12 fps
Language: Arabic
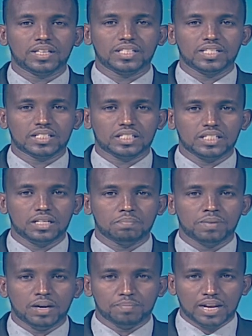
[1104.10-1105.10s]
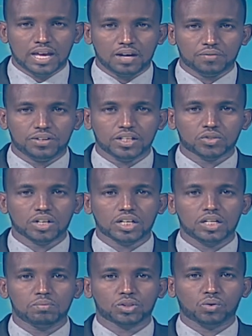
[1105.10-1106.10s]
إلى بلدية بلبلة
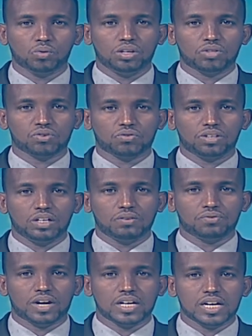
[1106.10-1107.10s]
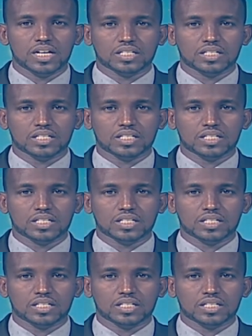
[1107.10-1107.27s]
في إطار مشروع صفر